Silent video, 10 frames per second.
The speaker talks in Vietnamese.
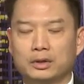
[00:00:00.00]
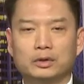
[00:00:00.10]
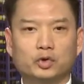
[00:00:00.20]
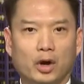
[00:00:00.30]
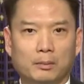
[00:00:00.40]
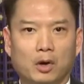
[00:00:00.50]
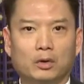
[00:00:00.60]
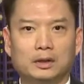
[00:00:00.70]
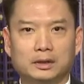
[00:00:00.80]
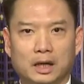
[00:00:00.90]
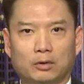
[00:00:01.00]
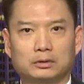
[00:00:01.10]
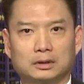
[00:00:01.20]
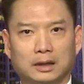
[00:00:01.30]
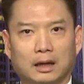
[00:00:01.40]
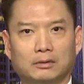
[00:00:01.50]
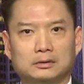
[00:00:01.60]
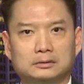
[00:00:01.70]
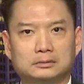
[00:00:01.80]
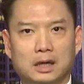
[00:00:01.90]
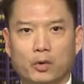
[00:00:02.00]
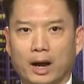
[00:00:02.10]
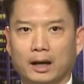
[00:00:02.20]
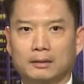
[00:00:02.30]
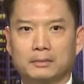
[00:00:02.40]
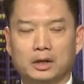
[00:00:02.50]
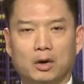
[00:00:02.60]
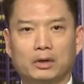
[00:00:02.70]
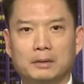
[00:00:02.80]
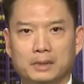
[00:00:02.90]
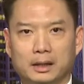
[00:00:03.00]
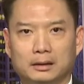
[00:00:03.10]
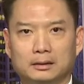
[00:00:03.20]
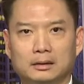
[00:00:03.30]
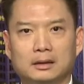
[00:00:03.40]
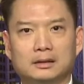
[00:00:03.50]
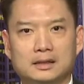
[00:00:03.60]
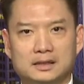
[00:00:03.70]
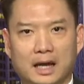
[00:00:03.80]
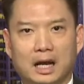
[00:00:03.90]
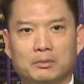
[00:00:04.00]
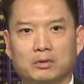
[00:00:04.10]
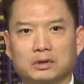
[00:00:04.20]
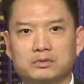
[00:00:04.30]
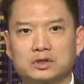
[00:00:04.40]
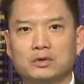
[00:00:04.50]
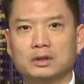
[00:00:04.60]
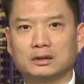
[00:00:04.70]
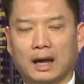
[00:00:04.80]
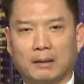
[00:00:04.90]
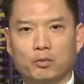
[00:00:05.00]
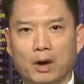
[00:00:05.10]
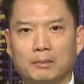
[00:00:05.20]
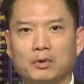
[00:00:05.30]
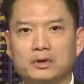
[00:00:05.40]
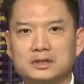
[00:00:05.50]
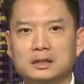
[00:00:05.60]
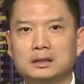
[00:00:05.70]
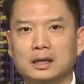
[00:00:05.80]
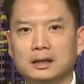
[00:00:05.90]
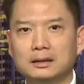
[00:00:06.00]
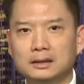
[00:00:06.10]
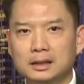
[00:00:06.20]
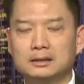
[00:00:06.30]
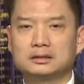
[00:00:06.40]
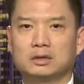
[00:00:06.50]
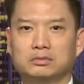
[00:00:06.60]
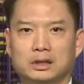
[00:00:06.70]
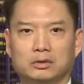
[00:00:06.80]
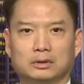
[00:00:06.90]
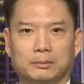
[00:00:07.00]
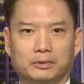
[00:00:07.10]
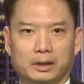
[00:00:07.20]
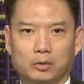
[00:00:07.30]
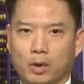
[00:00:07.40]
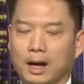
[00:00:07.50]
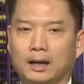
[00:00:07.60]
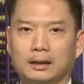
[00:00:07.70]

Nếu toàn bộ lượng dầu từ tàu Iran bị đổ ra biển thì sẽ là một trong số những thảm họa môi sinh lớn nhất trong nhiều thập kỷ qua.